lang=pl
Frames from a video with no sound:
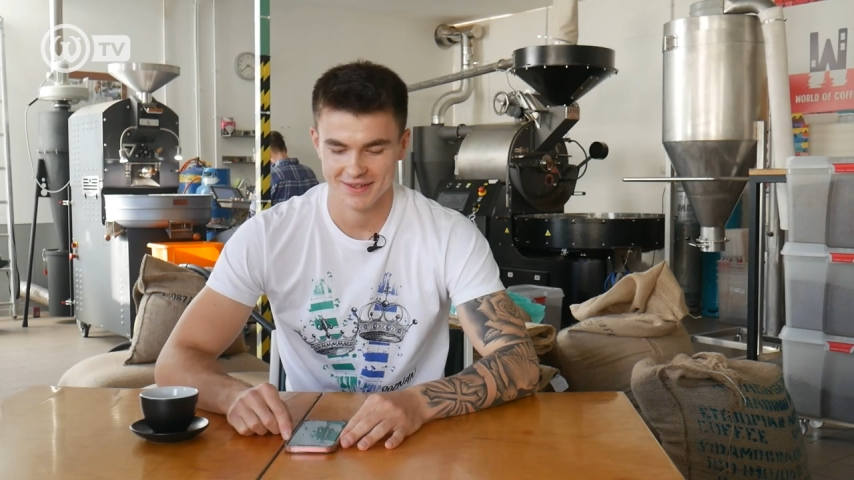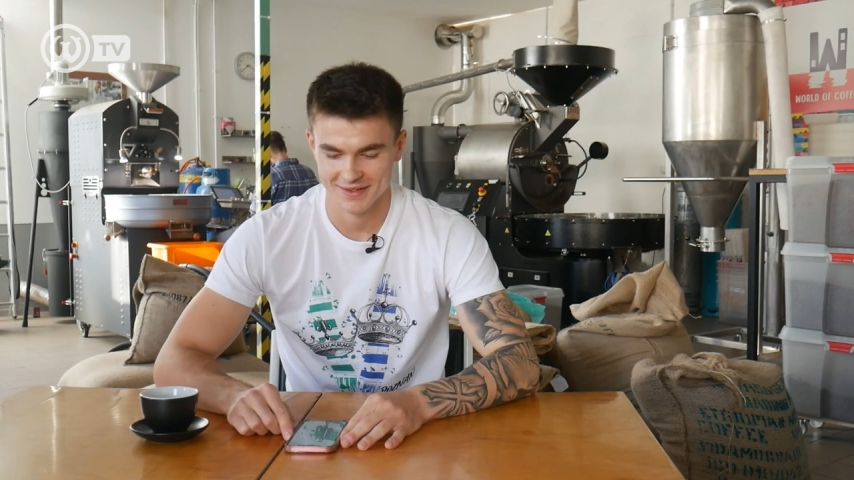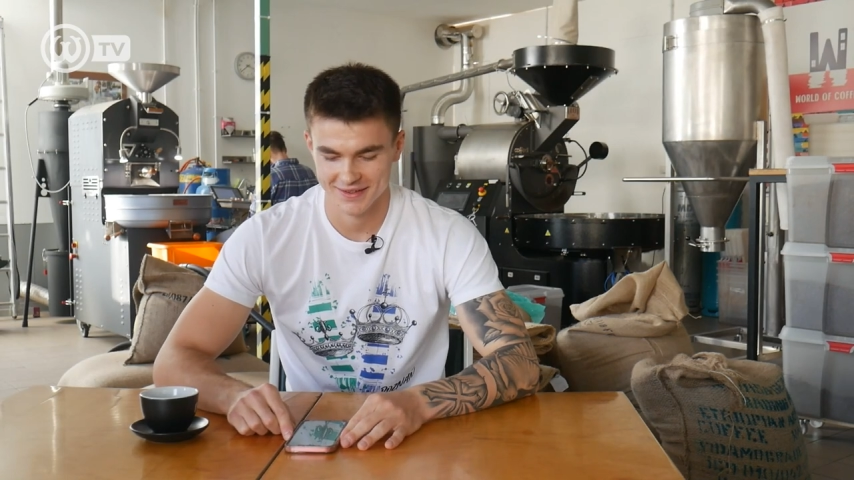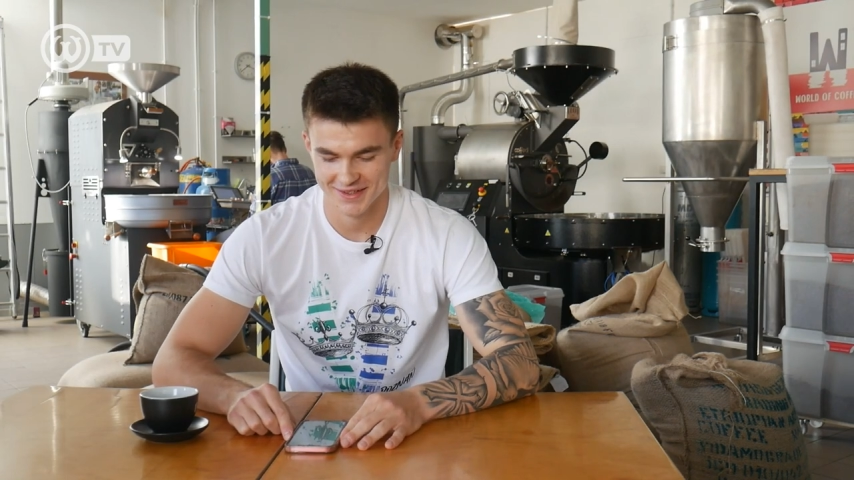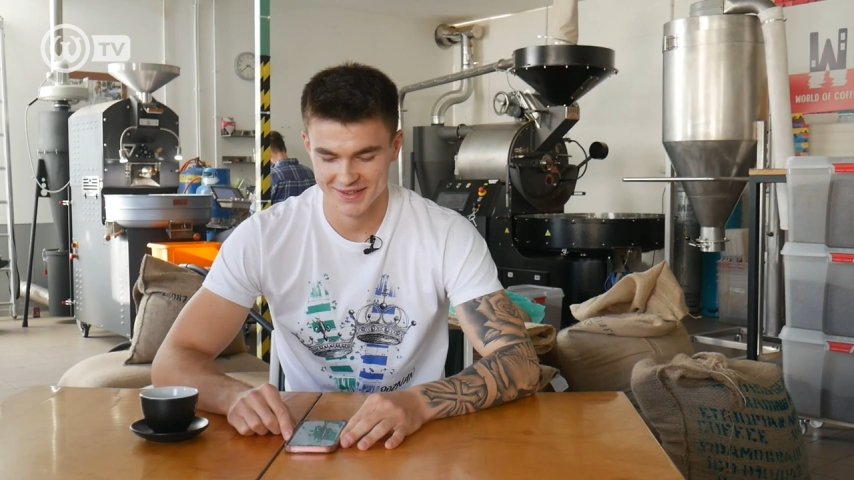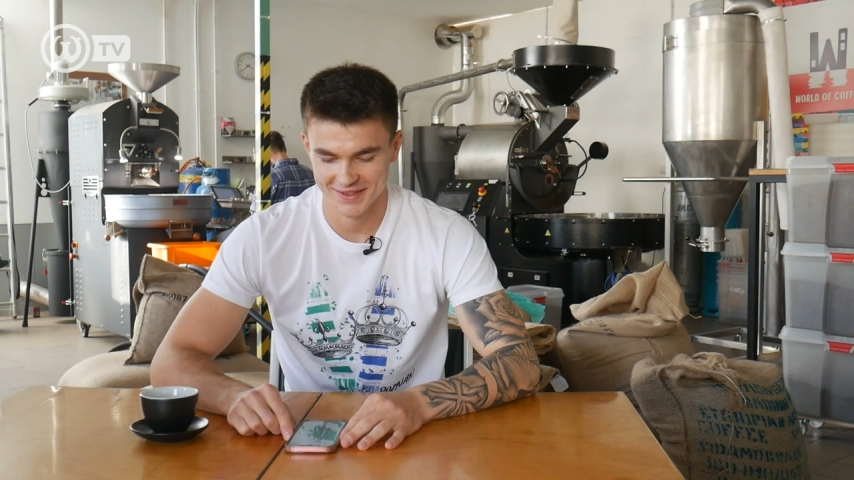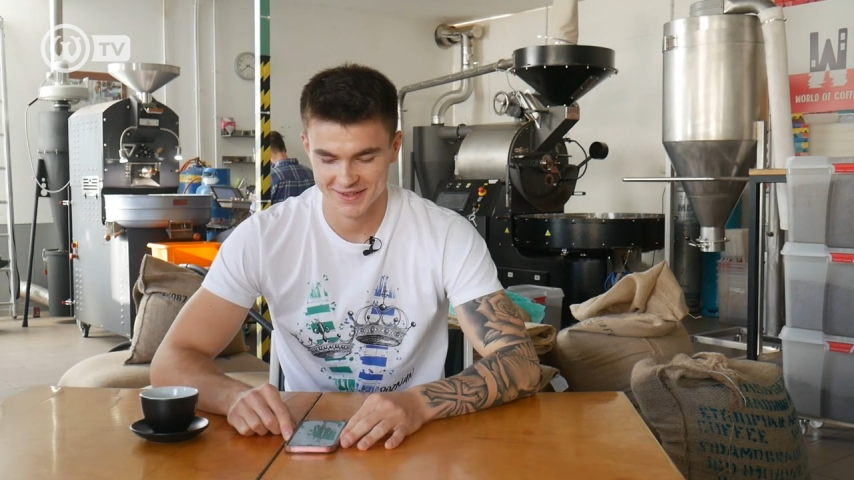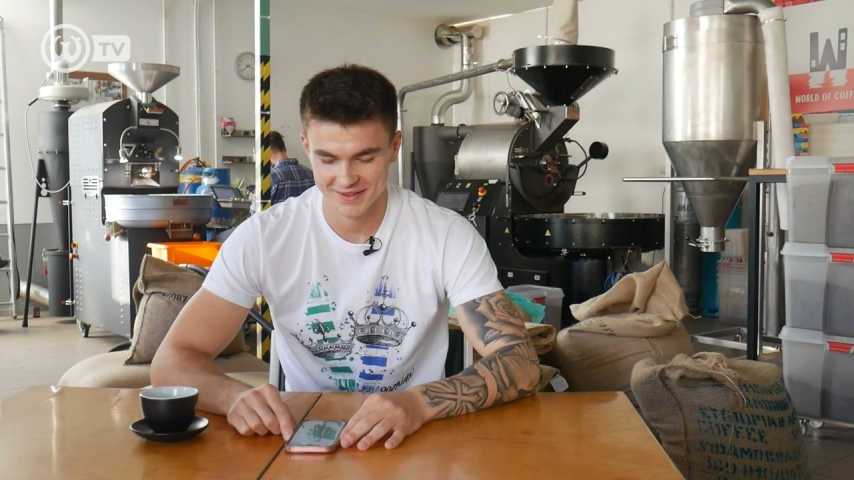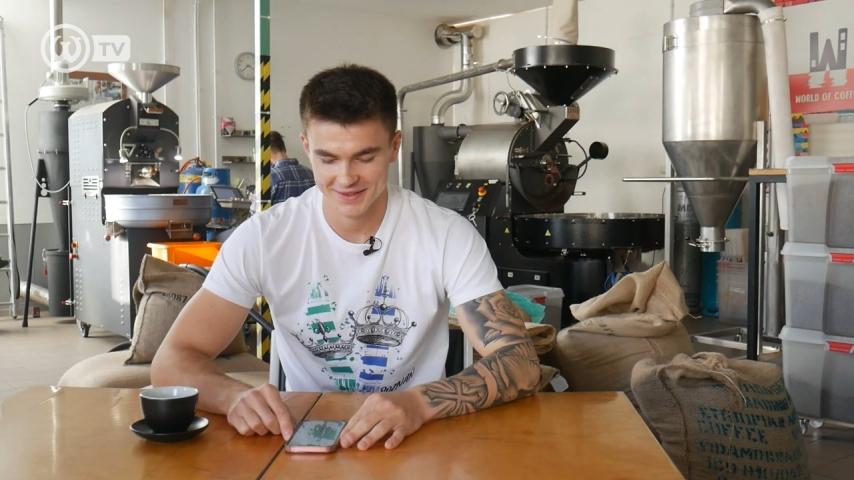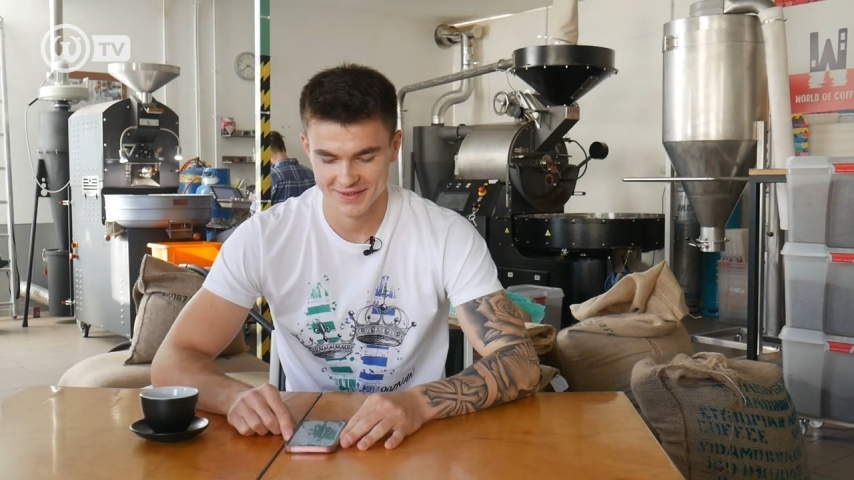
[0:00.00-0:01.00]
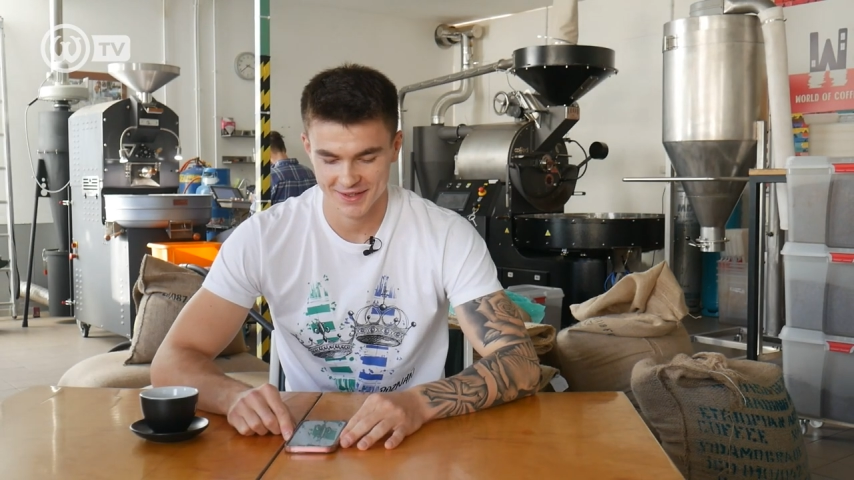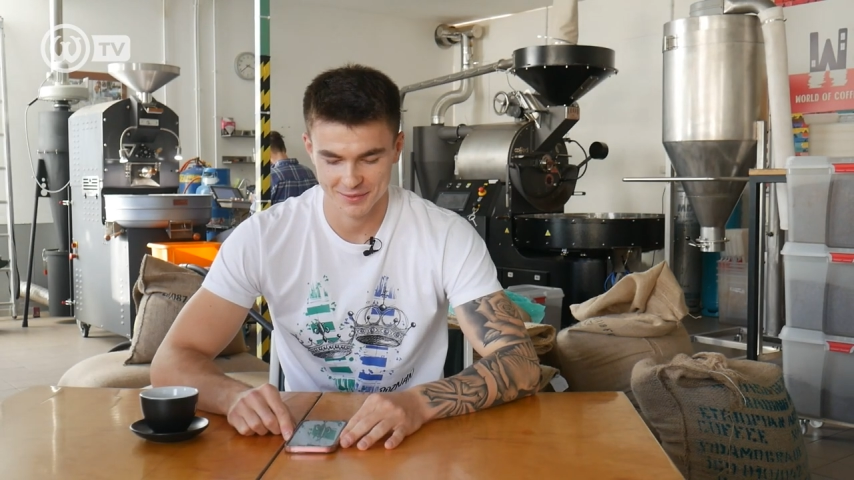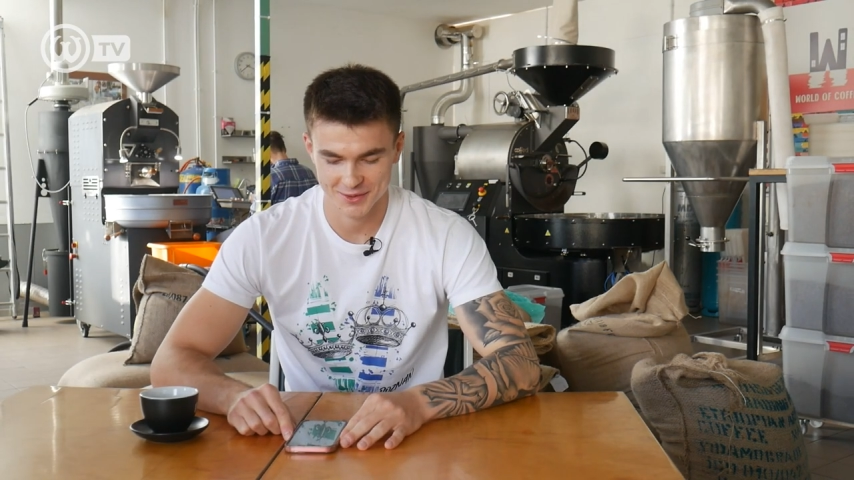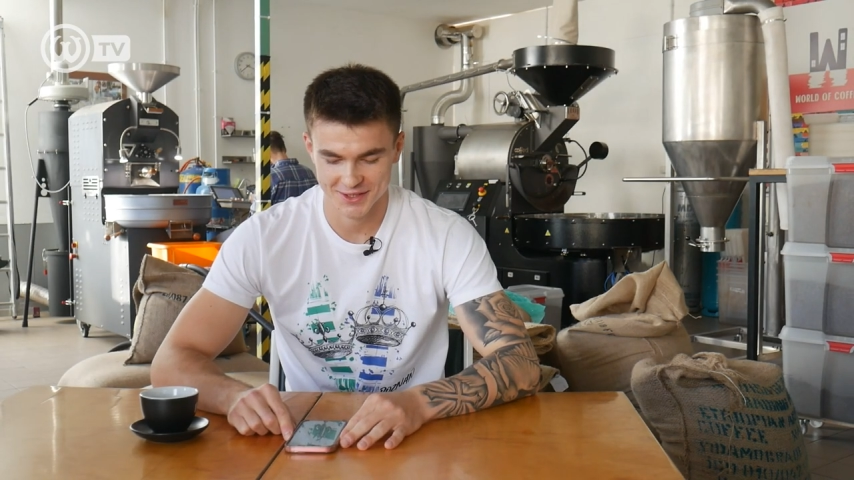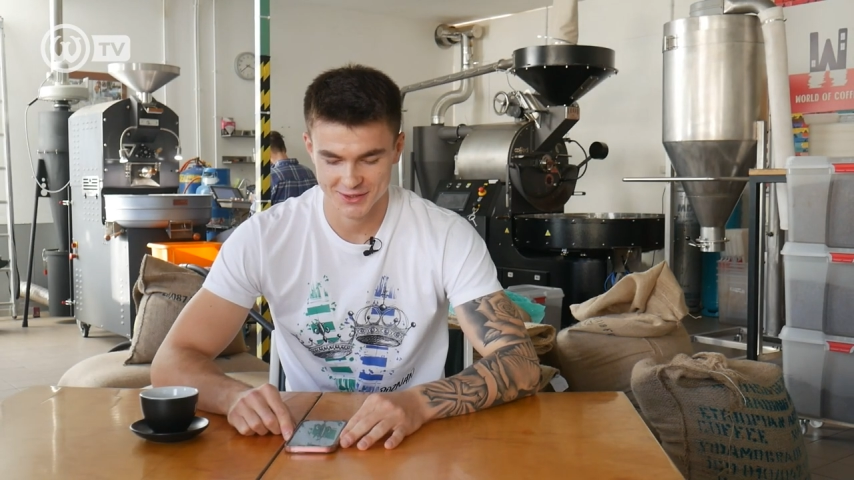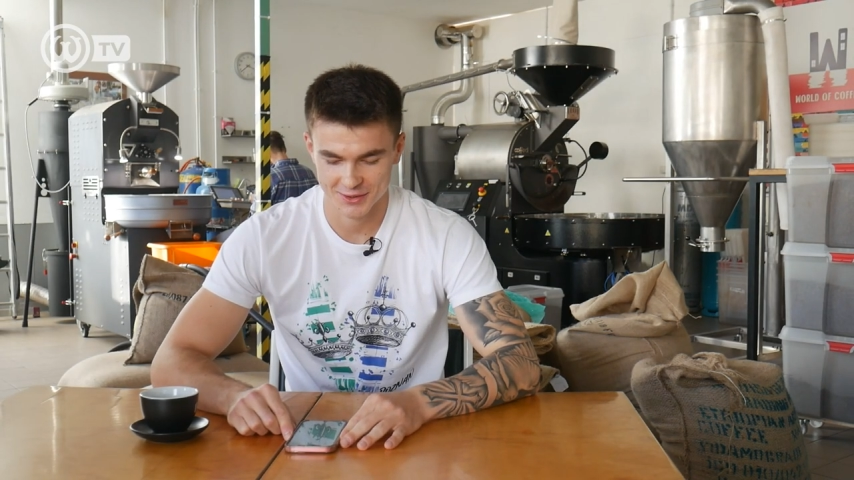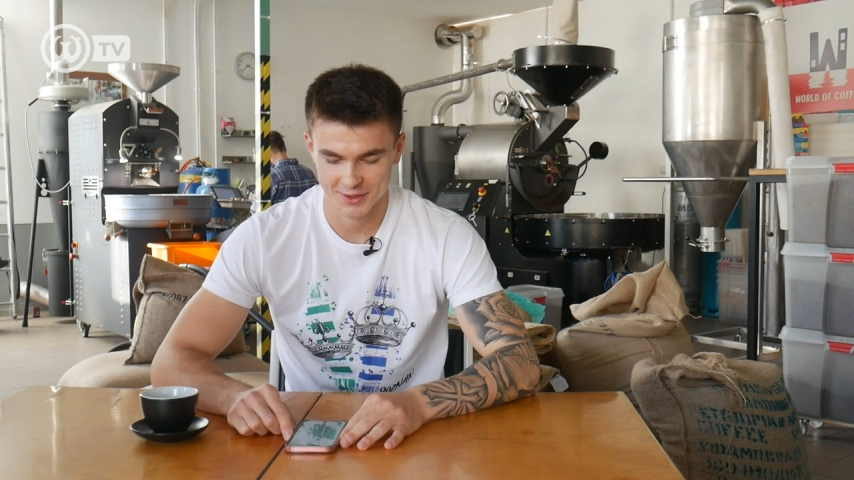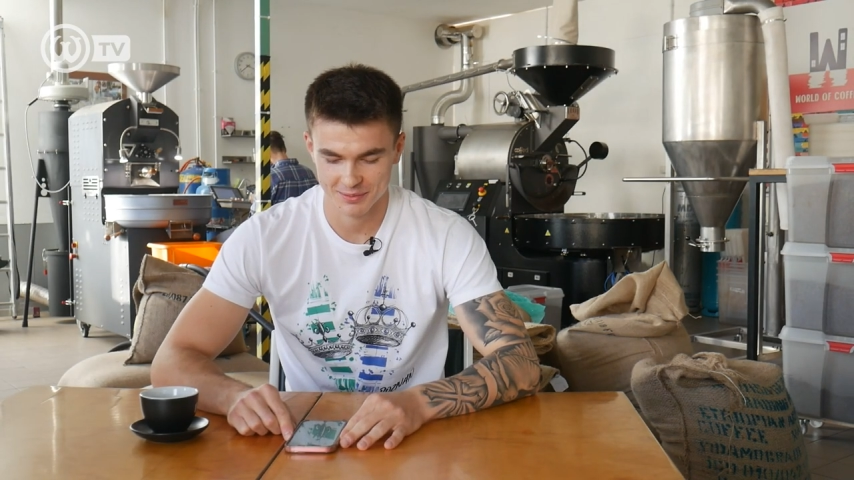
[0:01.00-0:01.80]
Eee, ja muszę jeszcze trochę